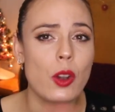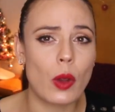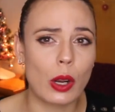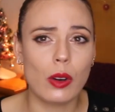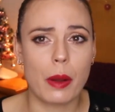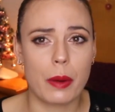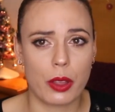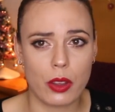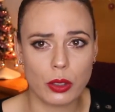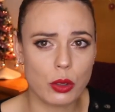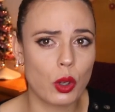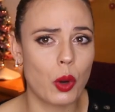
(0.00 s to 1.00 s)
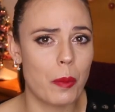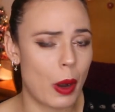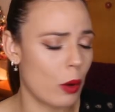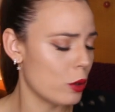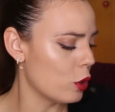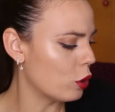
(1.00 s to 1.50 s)
no es colaboración, esto lo he
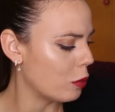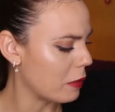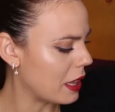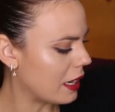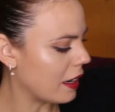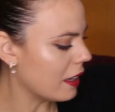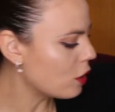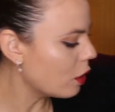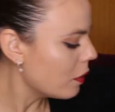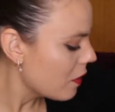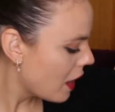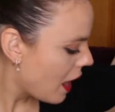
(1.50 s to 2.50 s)
comprado yo con mi dinerito